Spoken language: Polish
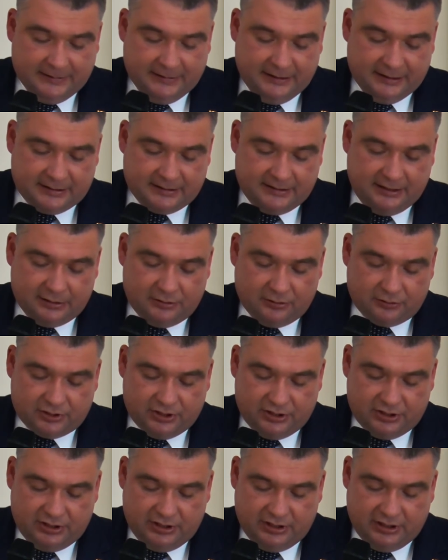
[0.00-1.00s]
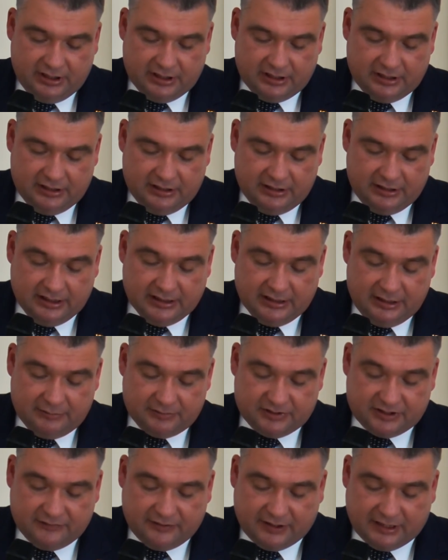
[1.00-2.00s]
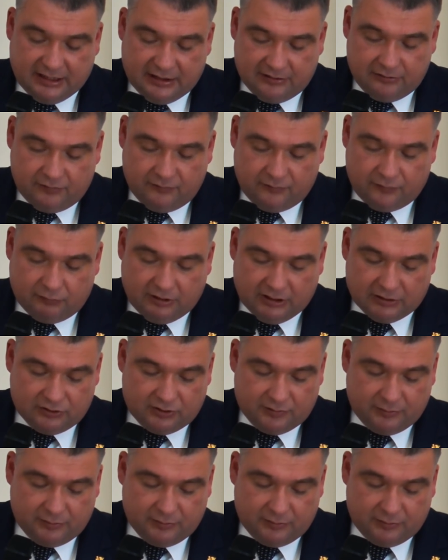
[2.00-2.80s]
jest jednocześnie jednym z gwarantów ładu